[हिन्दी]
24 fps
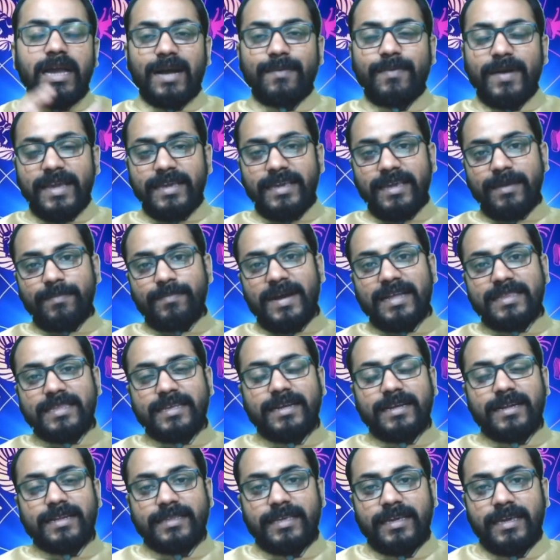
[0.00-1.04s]
अब आइए बात
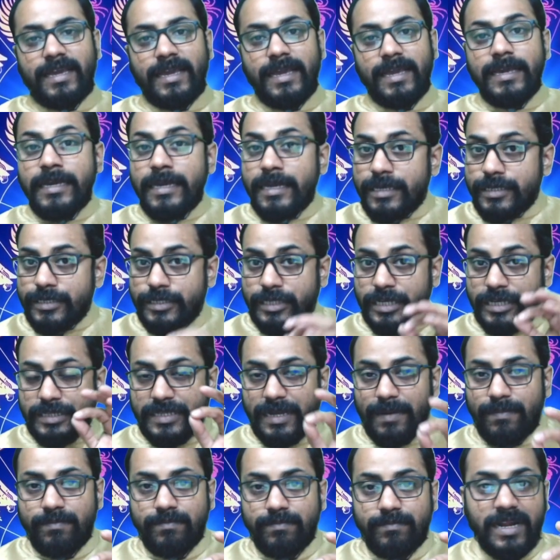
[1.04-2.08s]
करते हैं
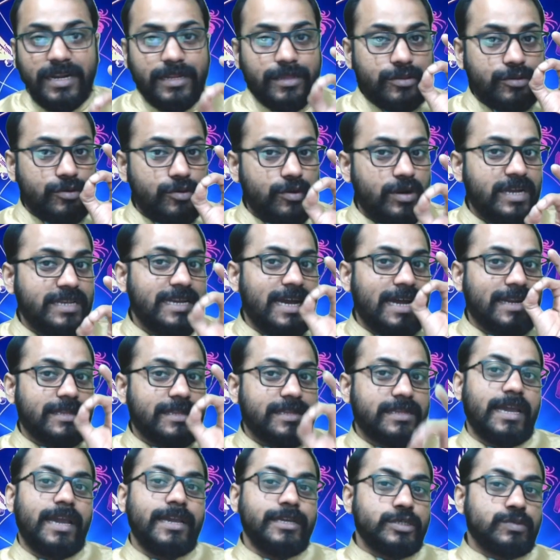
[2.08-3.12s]
सितंबर
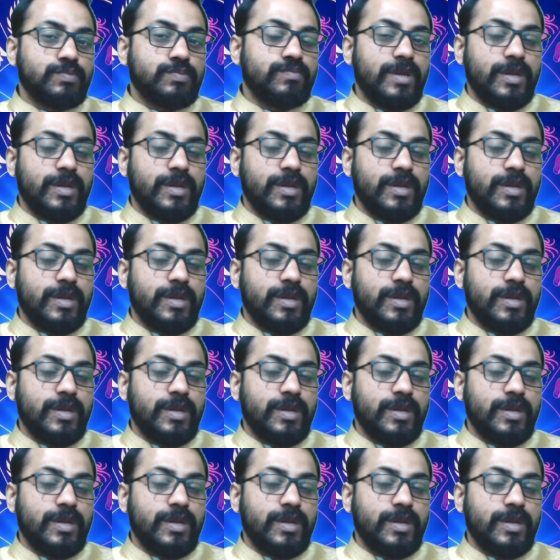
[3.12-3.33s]
2023